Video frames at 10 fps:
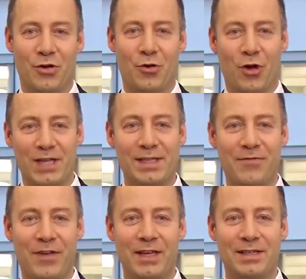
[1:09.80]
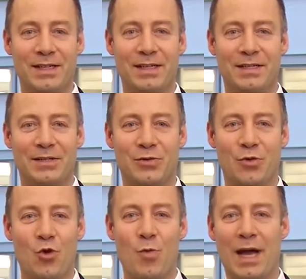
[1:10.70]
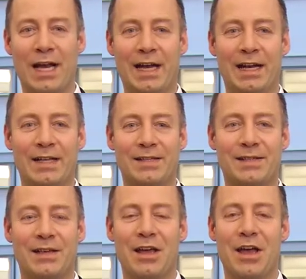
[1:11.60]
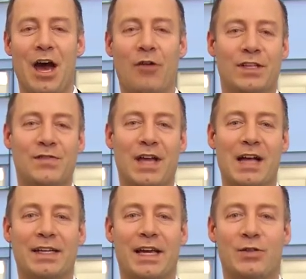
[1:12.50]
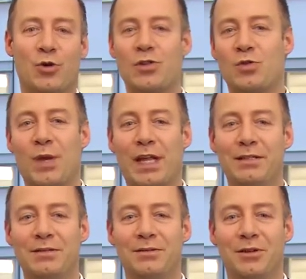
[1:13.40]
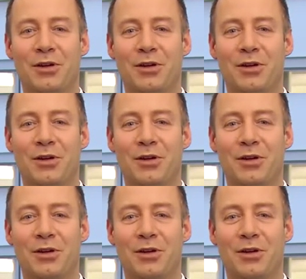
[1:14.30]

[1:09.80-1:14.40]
Neujahrsempfänge sind immer ein Anlass, auf das vergangene Jahr zurückzublicken.